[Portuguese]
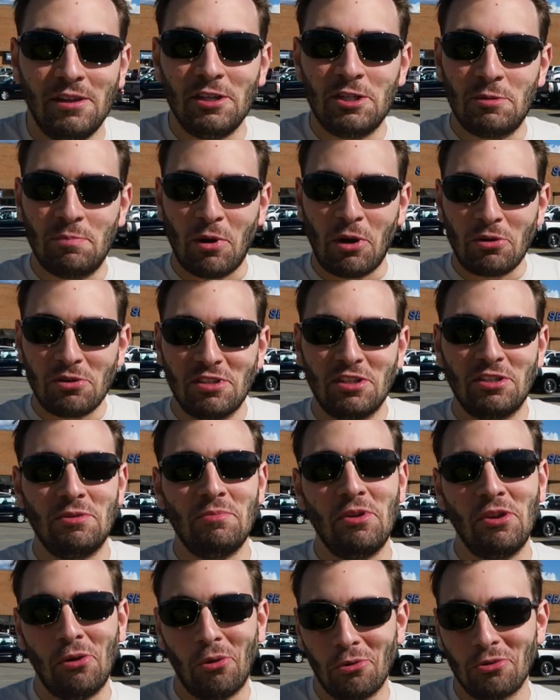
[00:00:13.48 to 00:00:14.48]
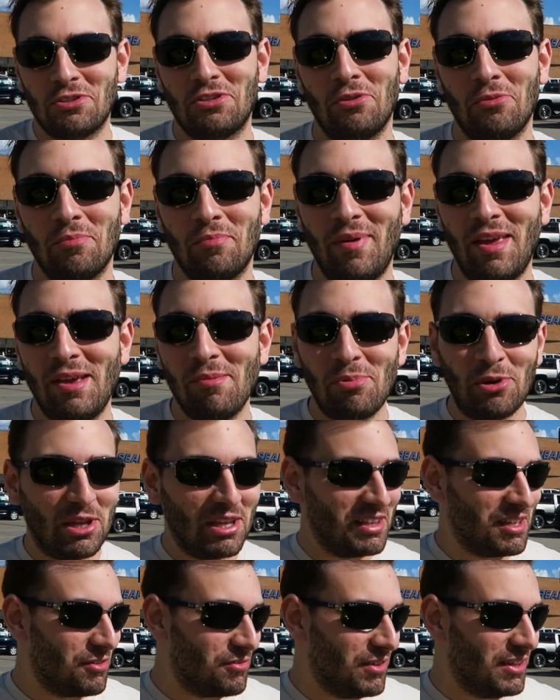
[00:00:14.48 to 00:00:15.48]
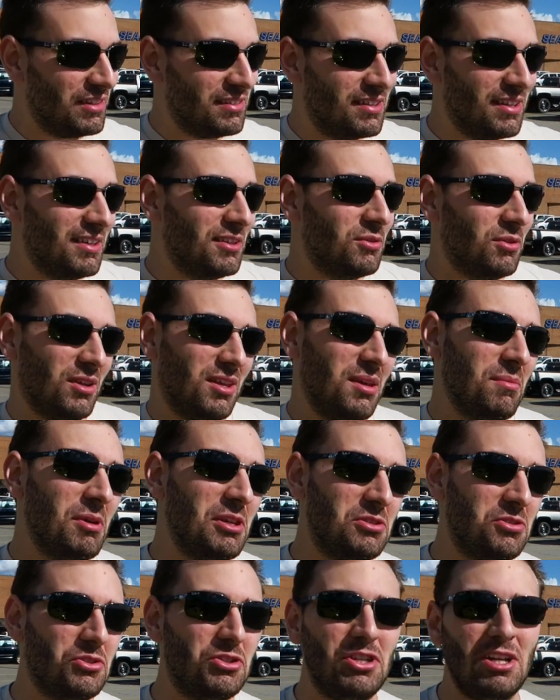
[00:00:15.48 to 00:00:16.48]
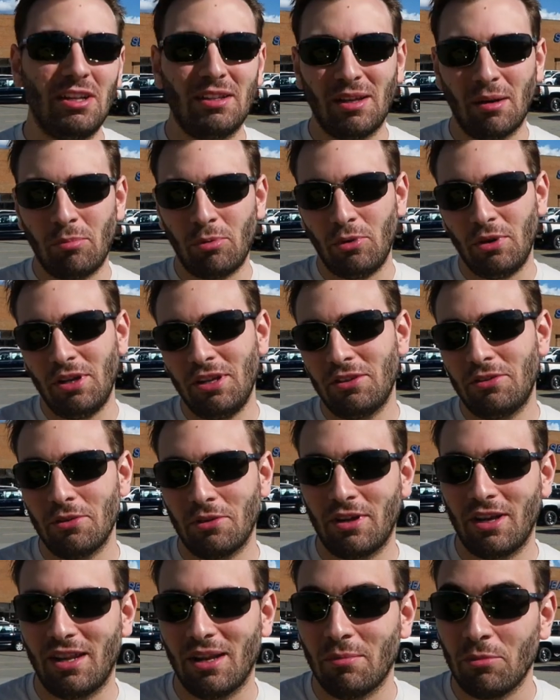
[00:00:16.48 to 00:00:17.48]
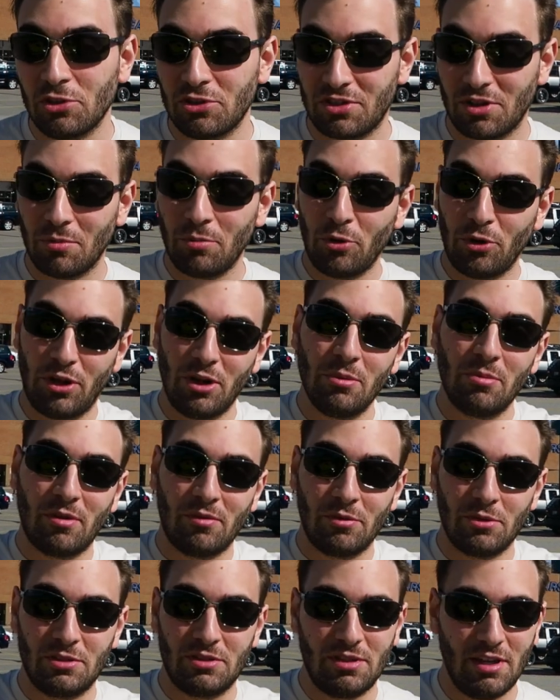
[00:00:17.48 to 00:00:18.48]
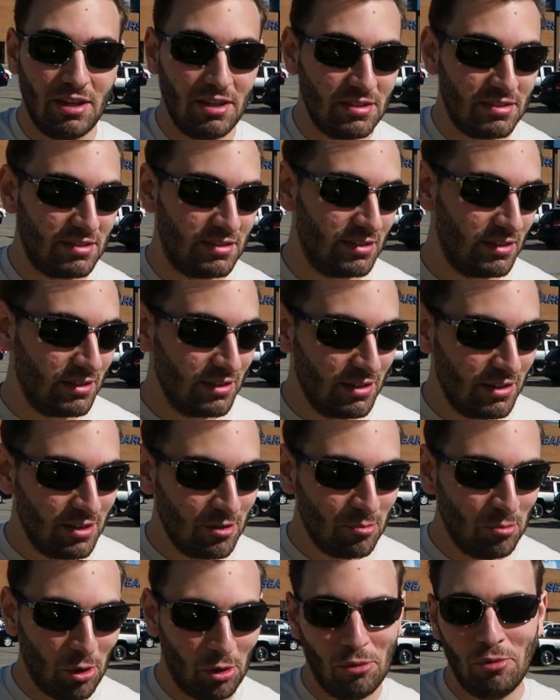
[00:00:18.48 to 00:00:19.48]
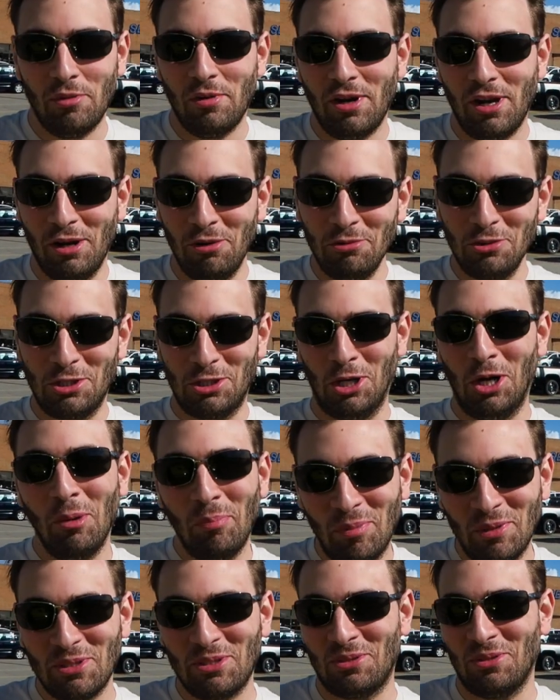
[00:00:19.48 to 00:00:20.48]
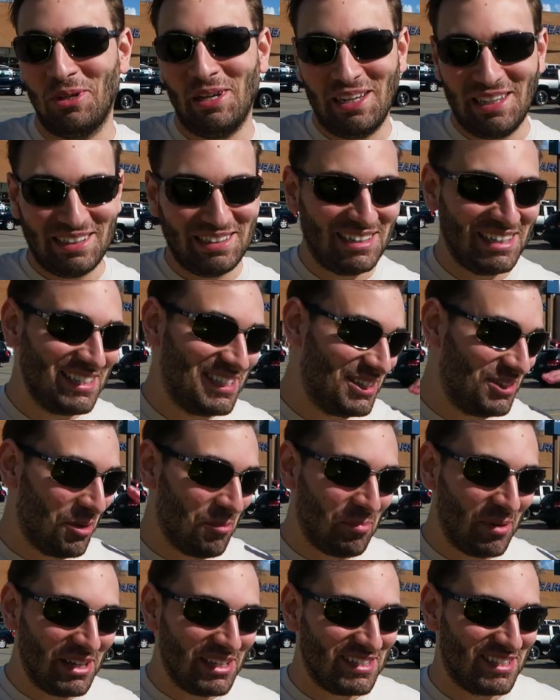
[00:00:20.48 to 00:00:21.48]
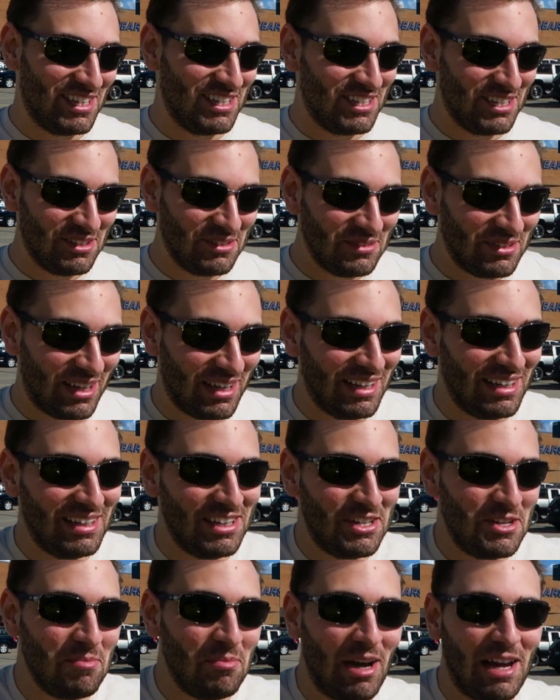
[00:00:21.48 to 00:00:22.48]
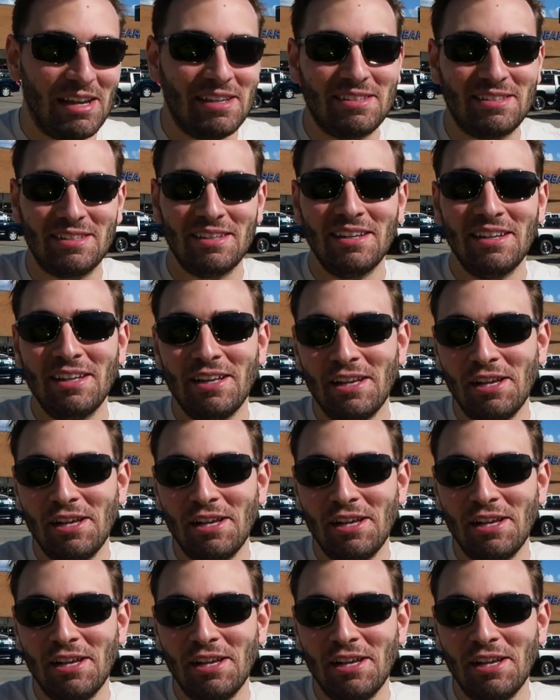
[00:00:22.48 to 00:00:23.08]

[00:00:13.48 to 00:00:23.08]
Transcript: Espero que vocês me ouçam bem, porque tá ventando aqui, mas o dia tá bonito e eu queria mostrar um pouquinho pra vocês. Bom, é um shopping só ali atrás, então a paisagem não tá nada demais.